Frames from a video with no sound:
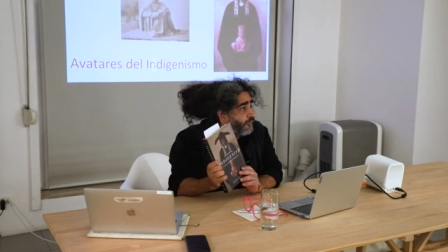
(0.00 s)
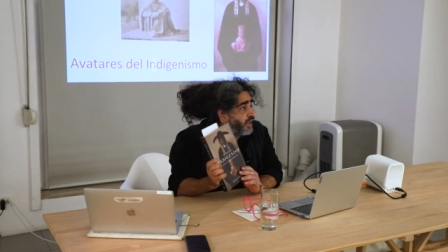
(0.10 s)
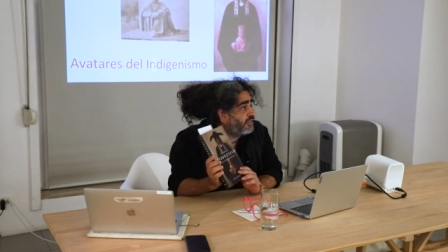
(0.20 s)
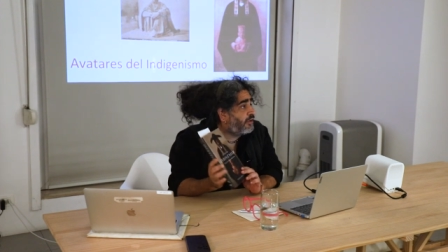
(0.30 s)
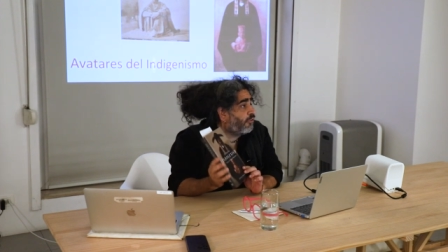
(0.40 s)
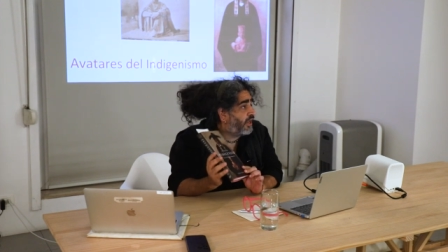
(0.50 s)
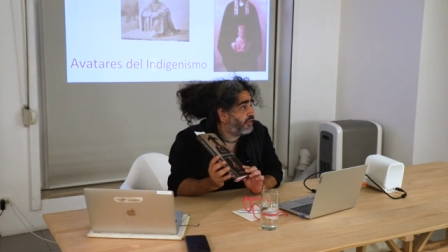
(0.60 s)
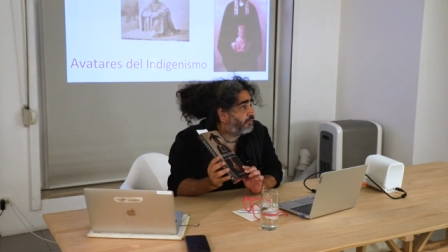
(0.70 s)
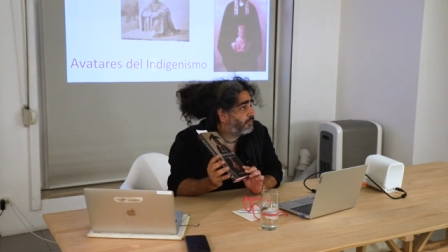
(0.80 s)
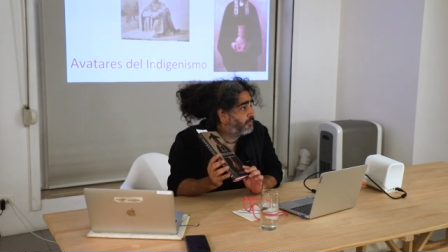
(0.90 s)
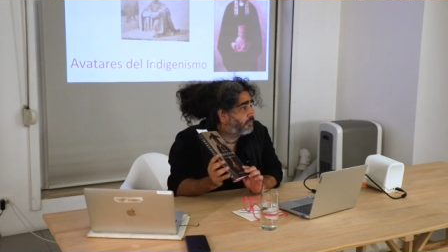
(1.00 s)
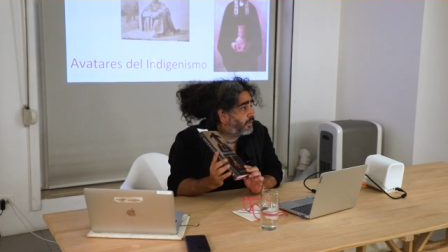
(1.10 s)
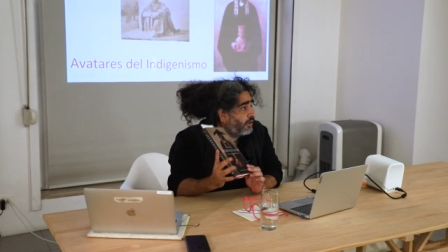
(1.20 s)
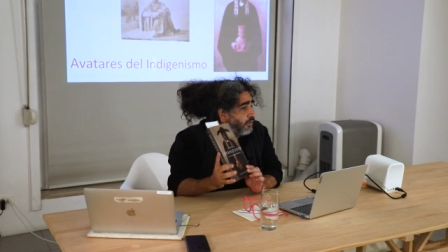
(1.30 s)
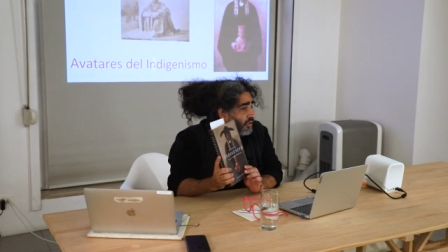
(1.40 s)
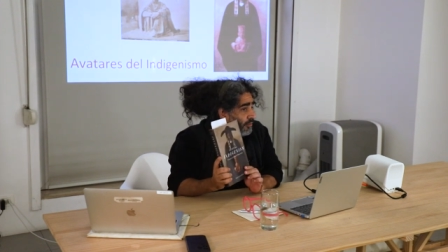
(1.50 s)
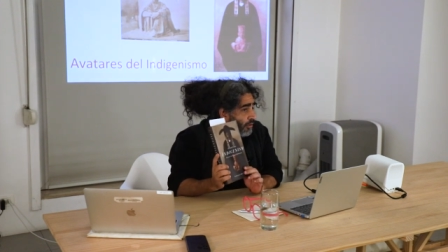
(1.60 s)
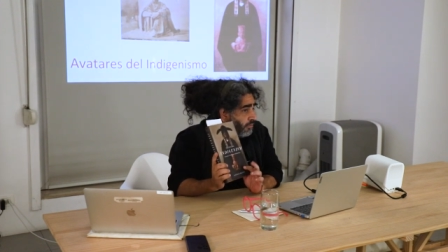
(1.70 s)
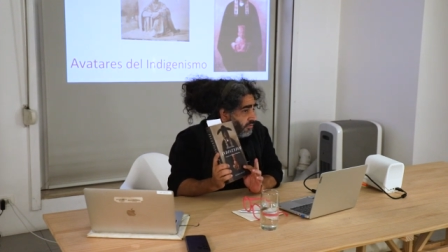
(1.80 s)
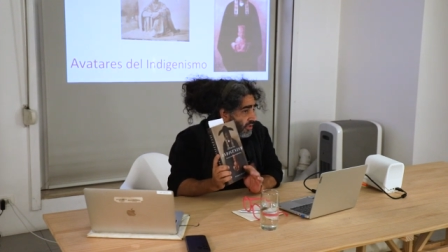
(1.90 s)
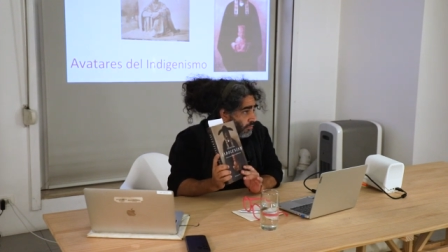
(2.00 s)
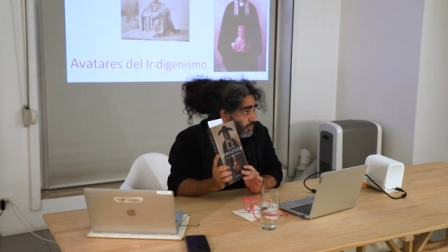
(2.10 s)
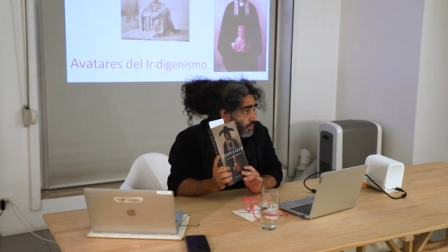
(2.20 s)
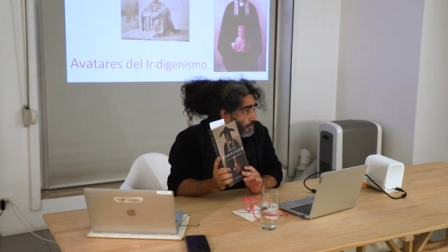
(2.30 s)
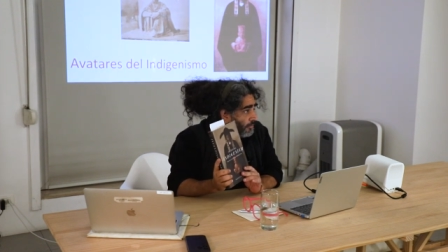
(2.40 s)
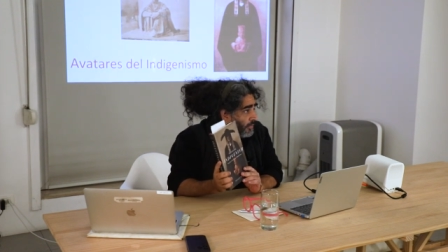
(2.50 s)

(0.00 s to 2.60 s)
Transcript: Francisco Lazo, que lo vamos a ver en un segundo.